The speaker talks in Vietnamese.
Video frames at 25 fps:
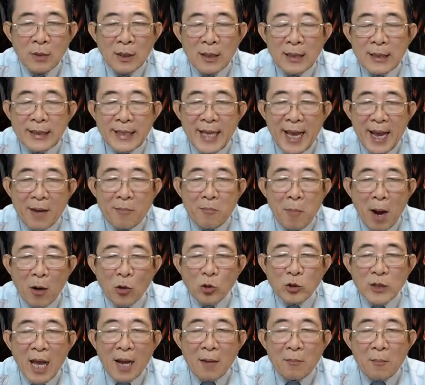vẻ mặt của
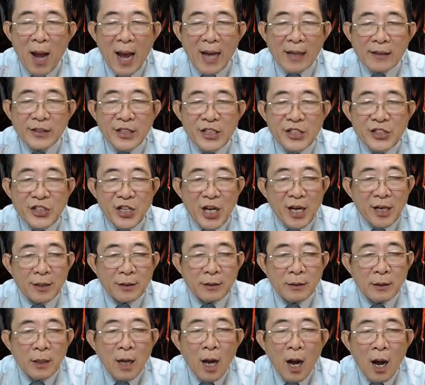thác bạc thiết sơn,
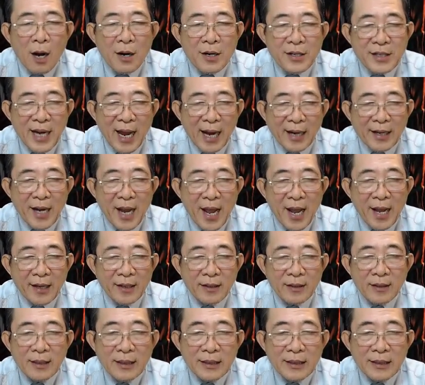hơi nặng nề,